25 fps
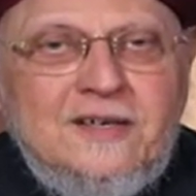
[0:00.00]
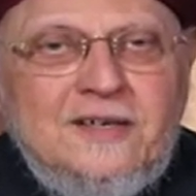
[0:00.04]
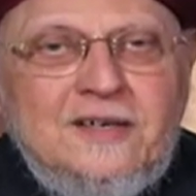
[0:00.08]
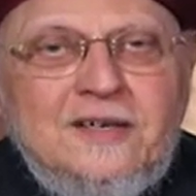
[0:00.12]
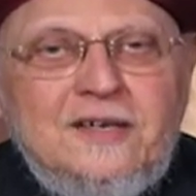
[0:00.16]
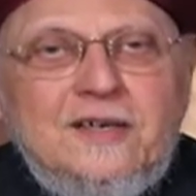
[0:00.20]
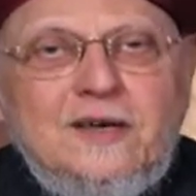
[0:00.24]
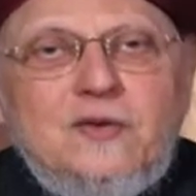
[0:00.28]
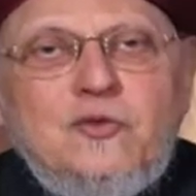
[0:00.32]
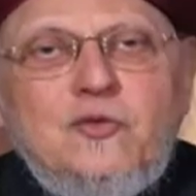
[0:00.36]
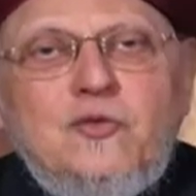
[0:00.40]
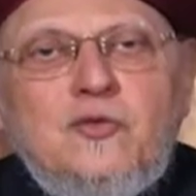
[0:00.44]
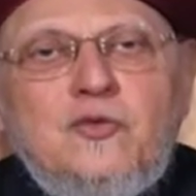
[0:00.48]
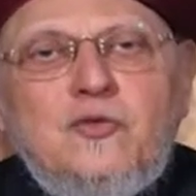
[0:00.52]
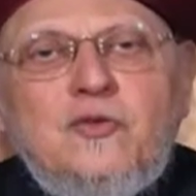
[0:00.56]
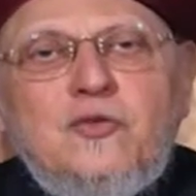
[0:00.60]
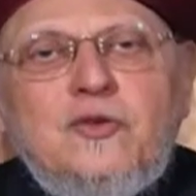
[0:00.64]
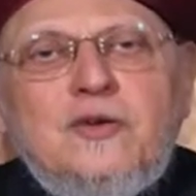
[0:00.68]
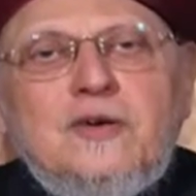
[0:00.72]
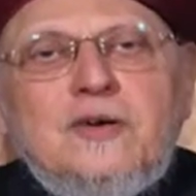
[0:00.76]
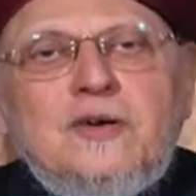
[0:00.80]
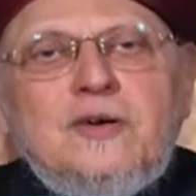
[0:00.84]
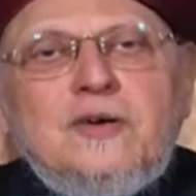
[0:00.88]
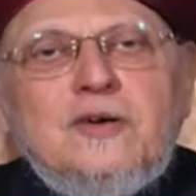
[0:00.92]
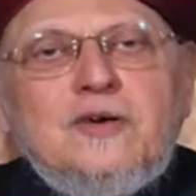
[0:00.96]

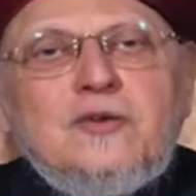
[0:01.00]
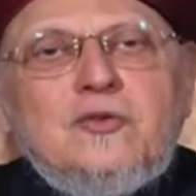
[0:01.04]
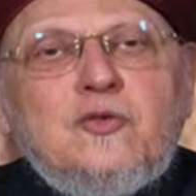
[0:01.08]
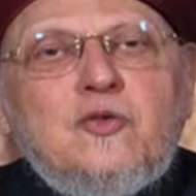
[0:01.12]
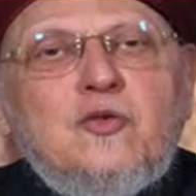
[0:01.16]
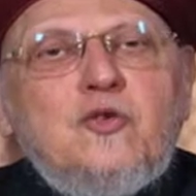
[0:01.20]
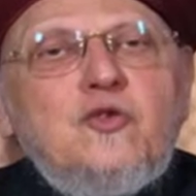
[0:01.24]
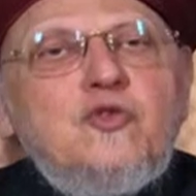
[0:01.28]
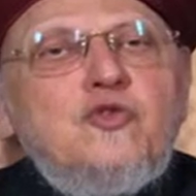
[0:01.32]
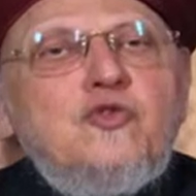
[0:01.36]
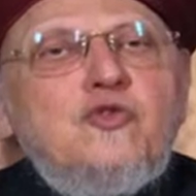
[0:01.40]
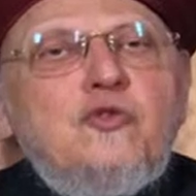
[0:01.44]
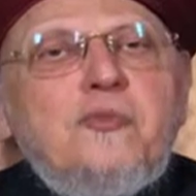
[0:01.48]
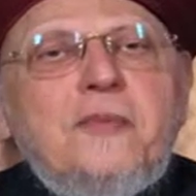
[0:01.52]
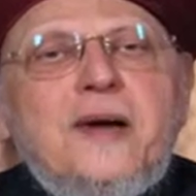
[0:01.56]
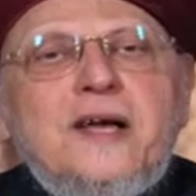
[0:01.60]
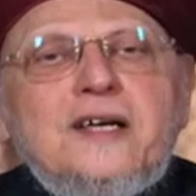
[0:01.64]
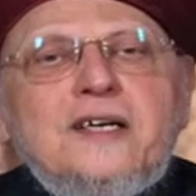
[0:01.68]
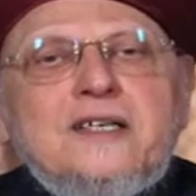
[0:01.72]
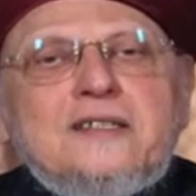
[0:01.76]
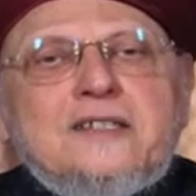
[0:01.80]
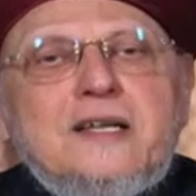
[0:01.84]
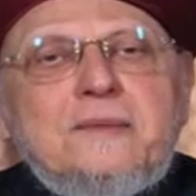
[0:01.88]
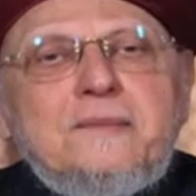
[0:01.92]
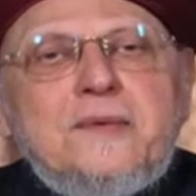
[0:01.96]
له آه, كل
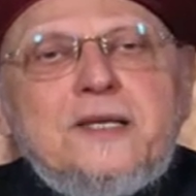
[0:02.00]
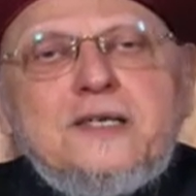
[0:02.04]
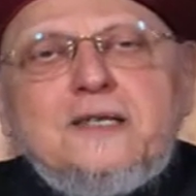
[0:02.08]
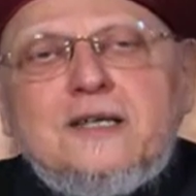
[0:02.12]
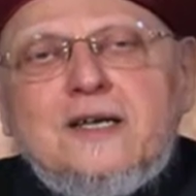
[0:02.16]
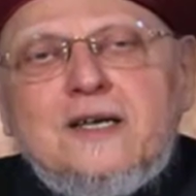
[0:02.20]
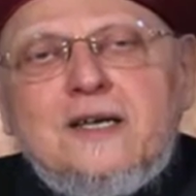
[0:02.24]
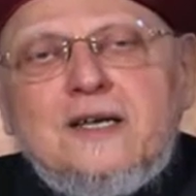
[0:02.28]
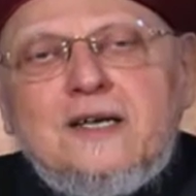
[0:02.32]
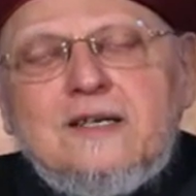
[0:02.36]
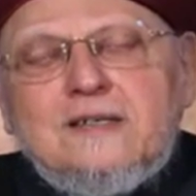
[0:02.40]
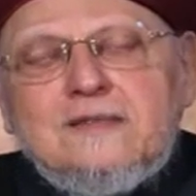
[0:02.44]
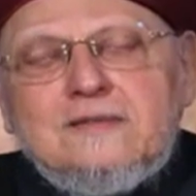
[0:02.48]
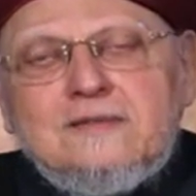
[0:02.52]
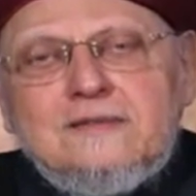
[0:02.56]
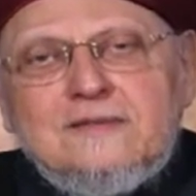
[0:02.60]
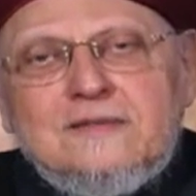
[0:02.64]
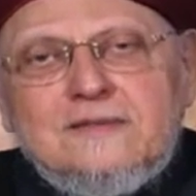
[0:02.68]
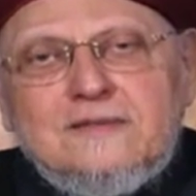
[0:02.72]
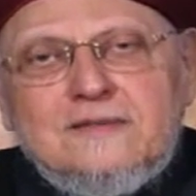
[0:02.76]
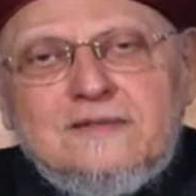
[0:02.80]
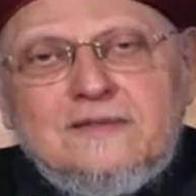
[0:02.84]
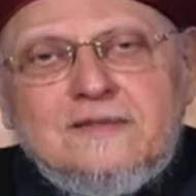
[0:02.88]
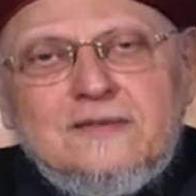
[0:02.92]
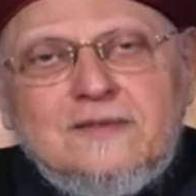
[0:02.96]
ما يتمناه
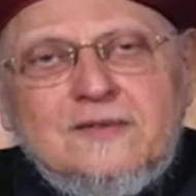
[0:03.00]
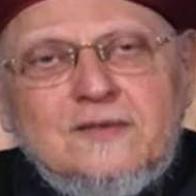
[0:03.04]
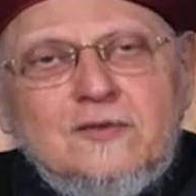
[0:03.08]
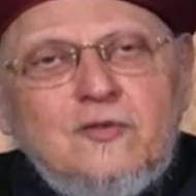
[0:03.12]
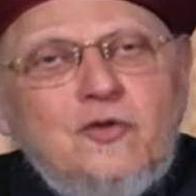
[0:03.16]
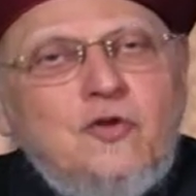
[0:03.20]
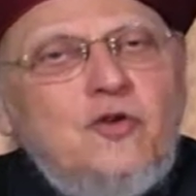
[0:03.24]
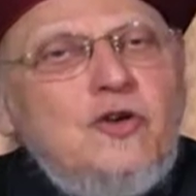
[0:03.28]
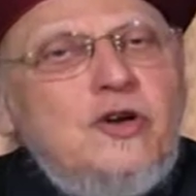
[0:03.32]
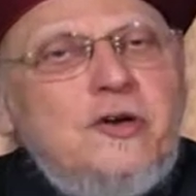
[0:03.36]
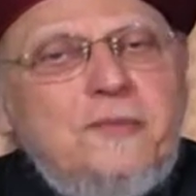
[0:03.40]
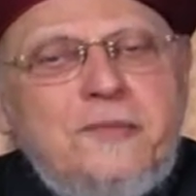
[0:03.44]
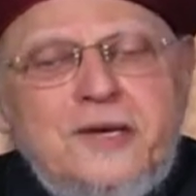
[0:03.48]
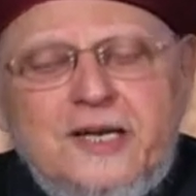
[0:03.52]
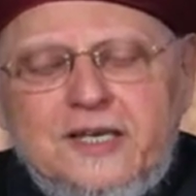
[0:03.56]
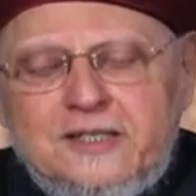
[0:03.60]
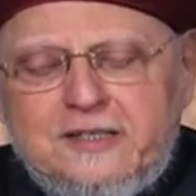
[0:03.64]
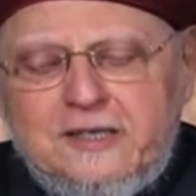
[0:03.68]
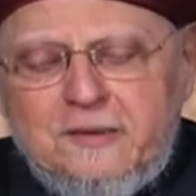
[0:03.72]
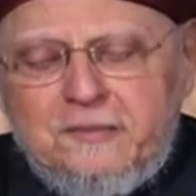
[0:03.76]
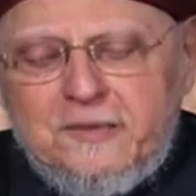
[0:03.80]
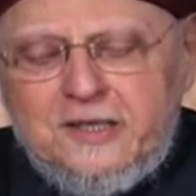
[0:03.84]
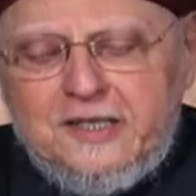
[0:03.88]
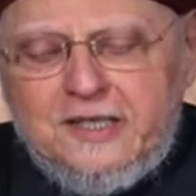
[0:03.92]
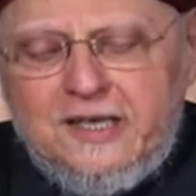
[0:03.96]
كل ما
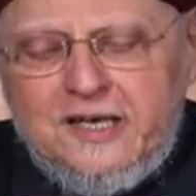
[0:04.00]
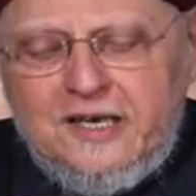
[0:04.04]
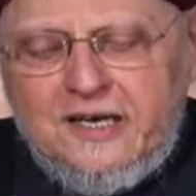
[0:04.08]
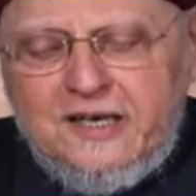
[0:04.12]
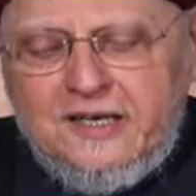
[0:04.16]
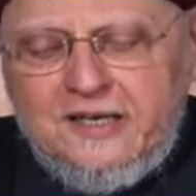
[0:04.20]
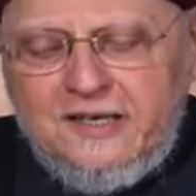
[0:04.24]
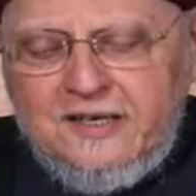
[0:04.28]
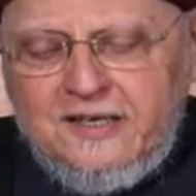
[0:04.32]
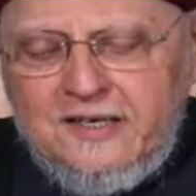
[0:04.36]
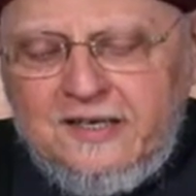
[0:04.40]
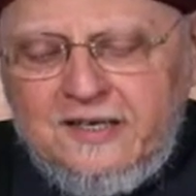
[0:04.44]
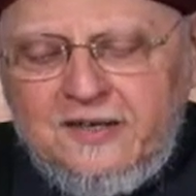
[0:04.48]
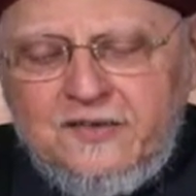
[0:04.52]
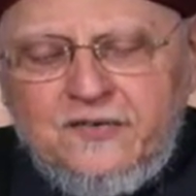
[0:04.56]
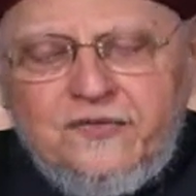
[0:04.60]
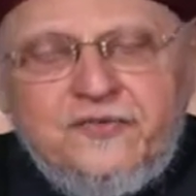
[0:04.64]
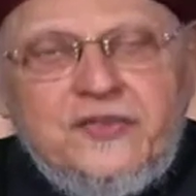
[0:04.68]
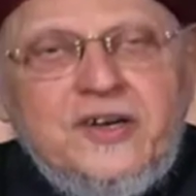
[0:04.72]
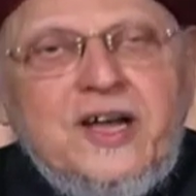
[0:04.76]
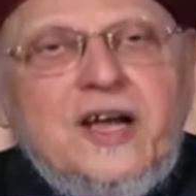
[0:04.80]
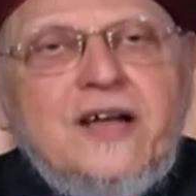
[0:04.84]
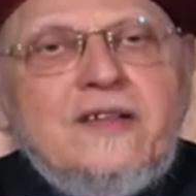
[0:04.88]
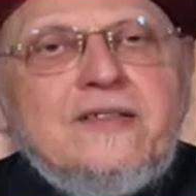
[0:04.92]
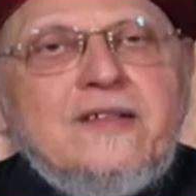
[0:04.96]
يتمناه
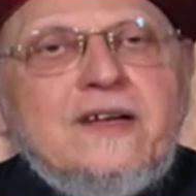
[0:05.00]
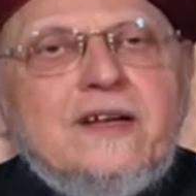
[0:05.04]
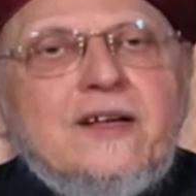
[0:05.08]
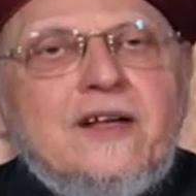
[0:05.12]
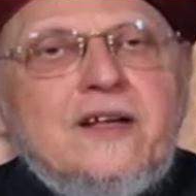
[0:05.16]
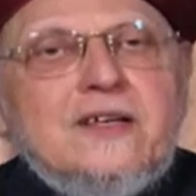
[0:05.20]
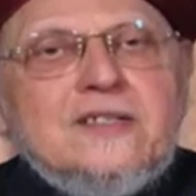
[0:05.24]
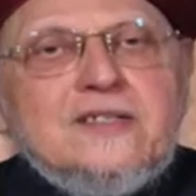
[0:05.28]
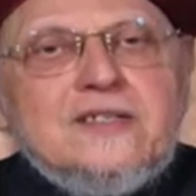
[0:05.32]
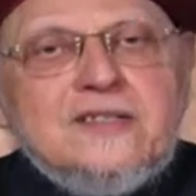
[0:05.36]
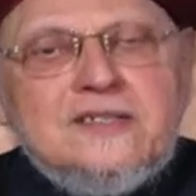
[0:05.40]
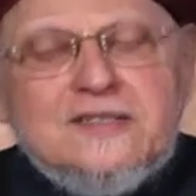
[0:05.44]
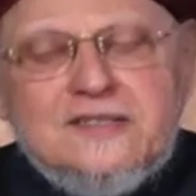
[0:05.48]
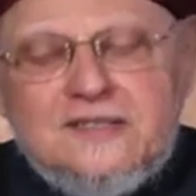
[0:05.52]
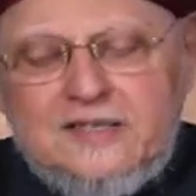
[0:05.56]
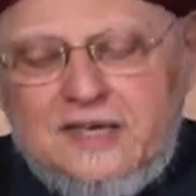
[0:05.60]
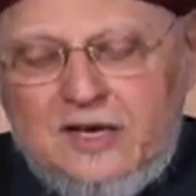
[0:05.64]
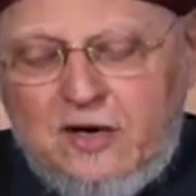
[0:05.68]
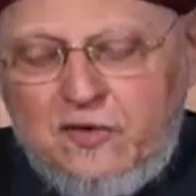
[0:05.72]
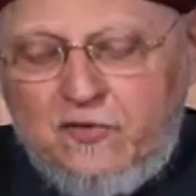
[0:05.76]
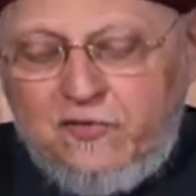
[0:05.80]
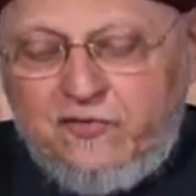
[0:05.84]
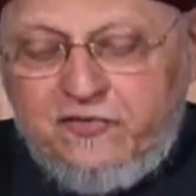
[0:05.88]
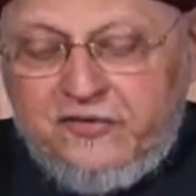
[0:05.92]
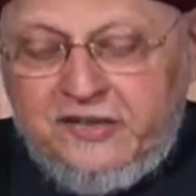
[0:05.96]
في هذا القصر
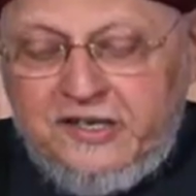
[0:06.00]
او